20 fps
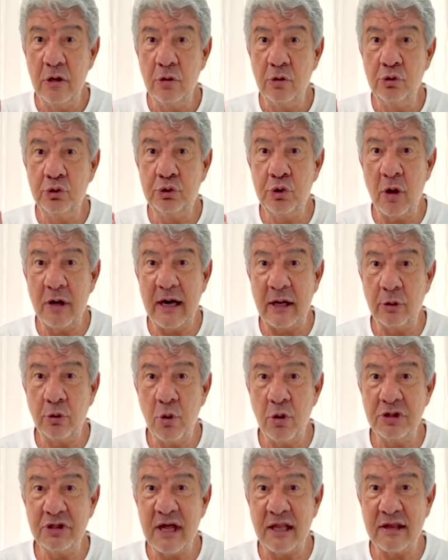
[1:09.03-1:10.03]
o
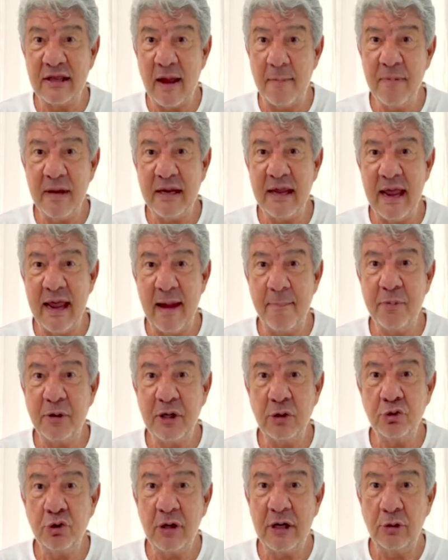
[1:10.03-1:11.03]
jogador já sabe quem é,
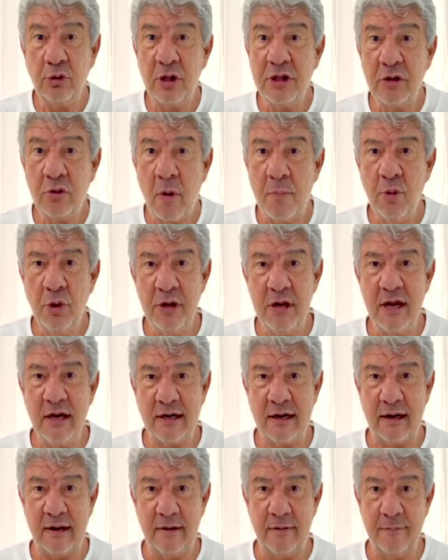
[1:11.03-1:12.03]
porque o jogador se
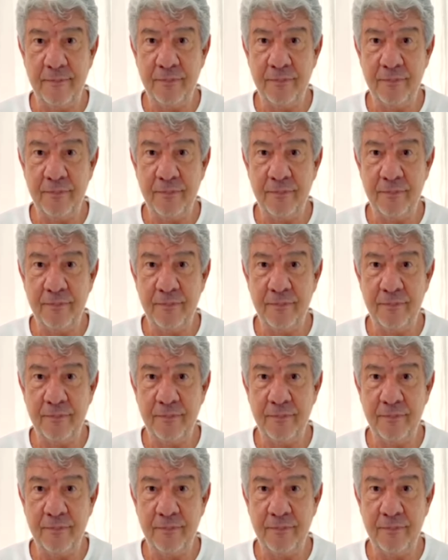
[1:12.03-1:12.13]
comunica.